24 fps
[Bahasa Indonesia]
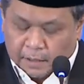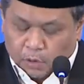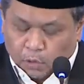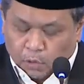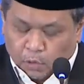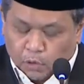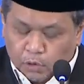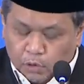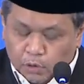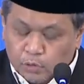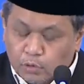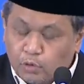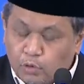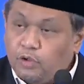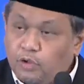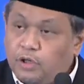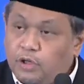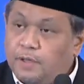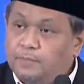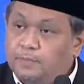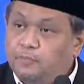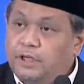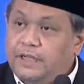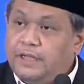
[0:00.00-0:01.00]

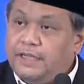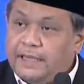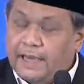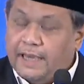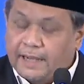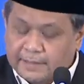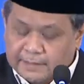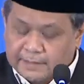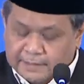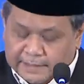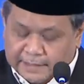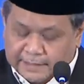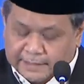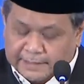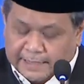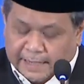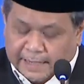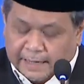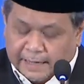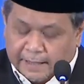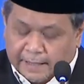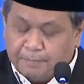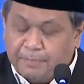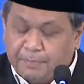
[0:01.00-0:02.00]
untuk kemudian
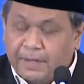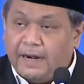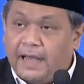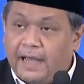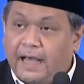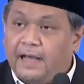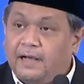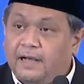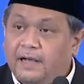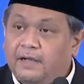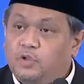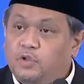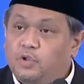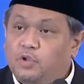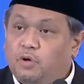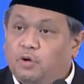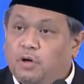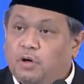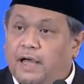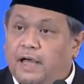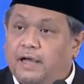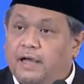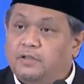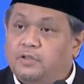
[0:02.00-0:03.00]
secara
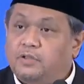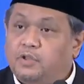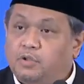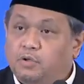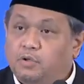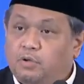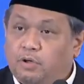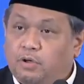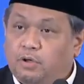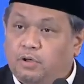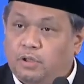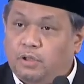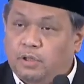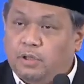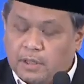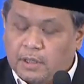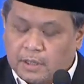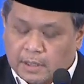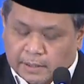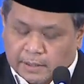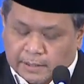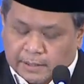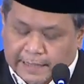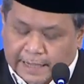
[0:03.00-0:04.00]
berangsur-angsur
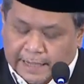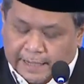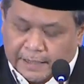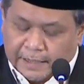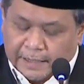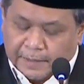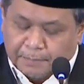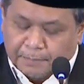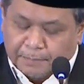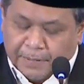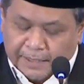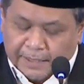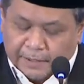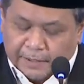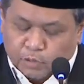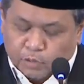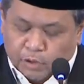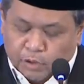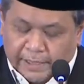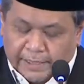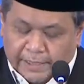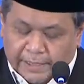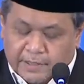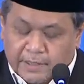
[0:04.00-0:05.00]
dari
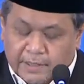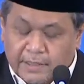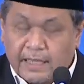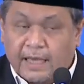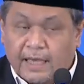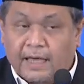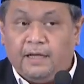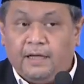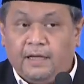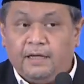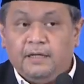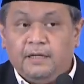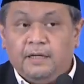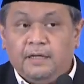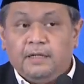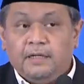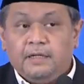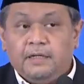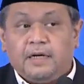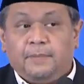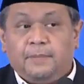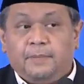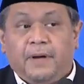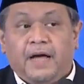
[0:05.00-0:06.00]
Baitul Izzah
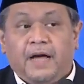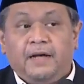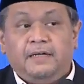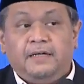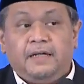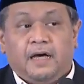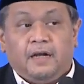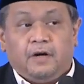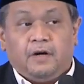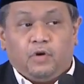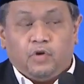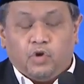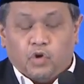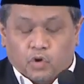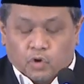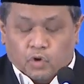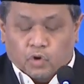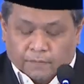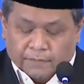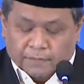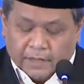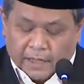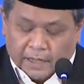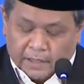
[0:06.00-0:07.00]
kepada
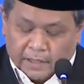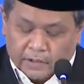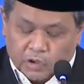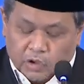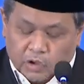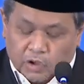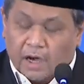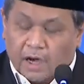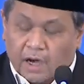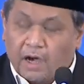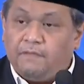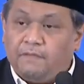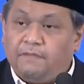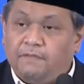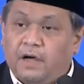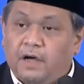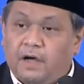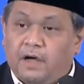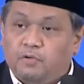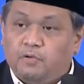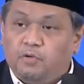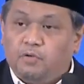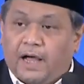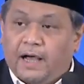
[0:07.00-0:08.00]
Rasulullah
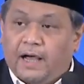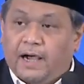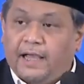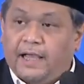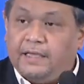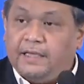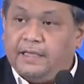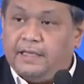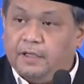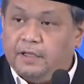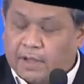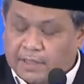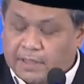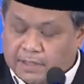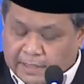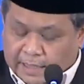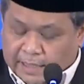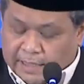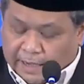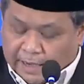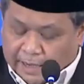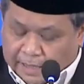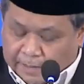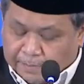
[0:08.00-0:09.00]
sallallahu alaihi
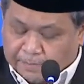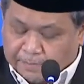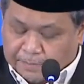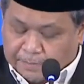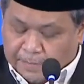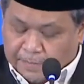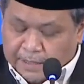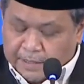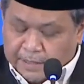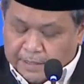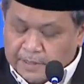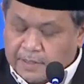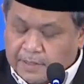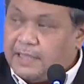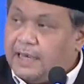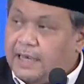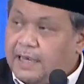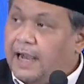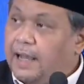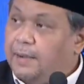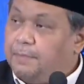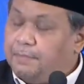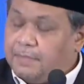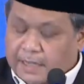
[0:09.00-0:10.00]
wasallam
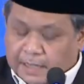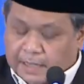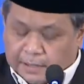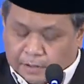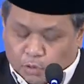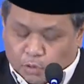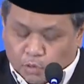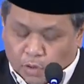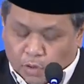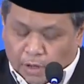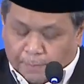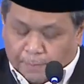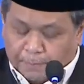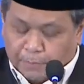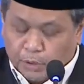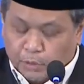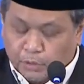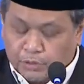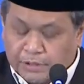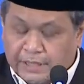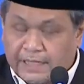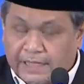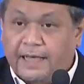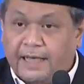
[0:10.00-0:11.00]
selama
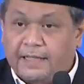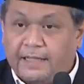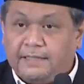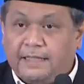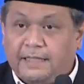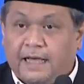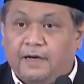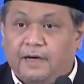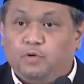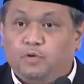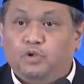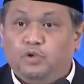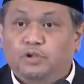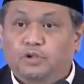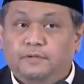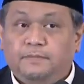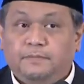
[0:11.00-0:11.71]
23 tahun.